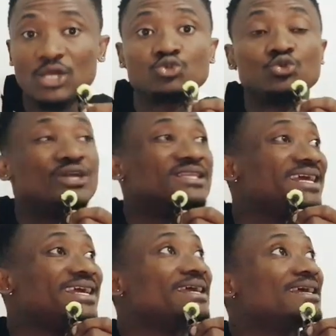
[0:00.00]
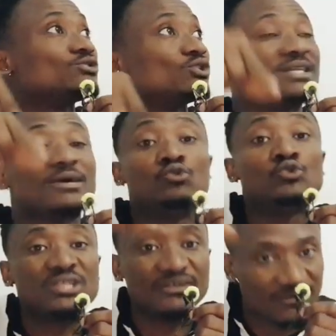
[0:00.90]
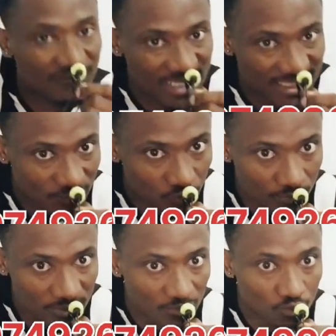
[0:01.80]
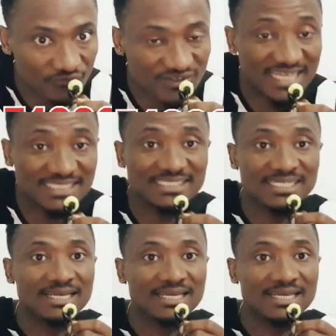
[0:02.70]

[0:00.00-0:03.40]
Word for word: tu étais, tu étais le chef du village dans ton, village.